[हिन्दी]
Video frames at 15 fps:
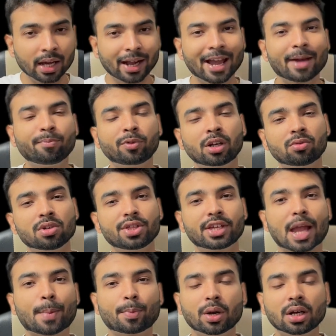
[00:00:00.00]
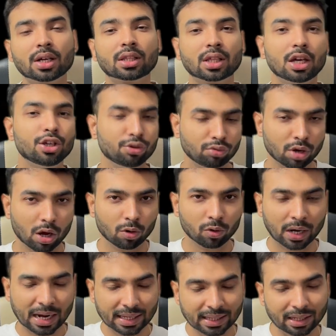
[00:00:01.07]
कैप्टन वाइस कैप्टन का सही चुनाव
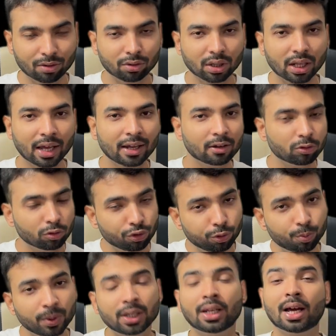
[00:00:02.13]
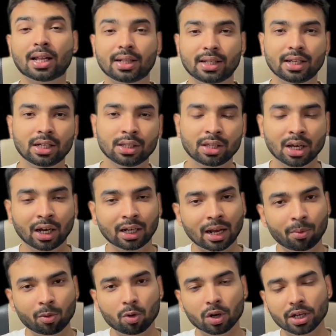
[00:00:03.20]
कैसे होता है उस पर ध्यान देने से अगर
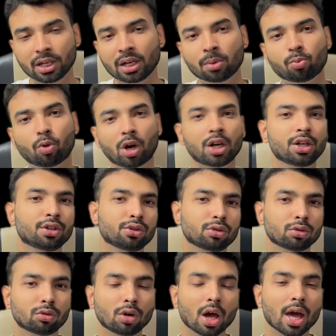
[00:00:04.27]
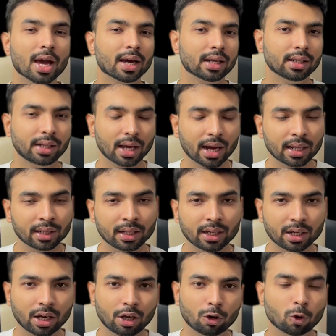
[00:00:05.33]
आप लोग इन पॉइंट्स को ध्यान दे
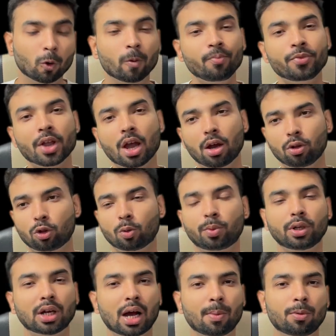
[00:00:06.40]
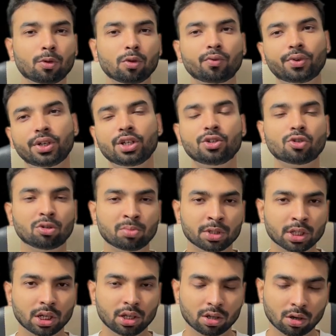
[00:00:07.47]
रहे हो तो फिर आप लोग विनिंग जोन में
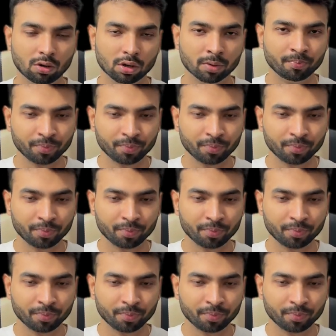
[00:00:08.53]
चले जाओ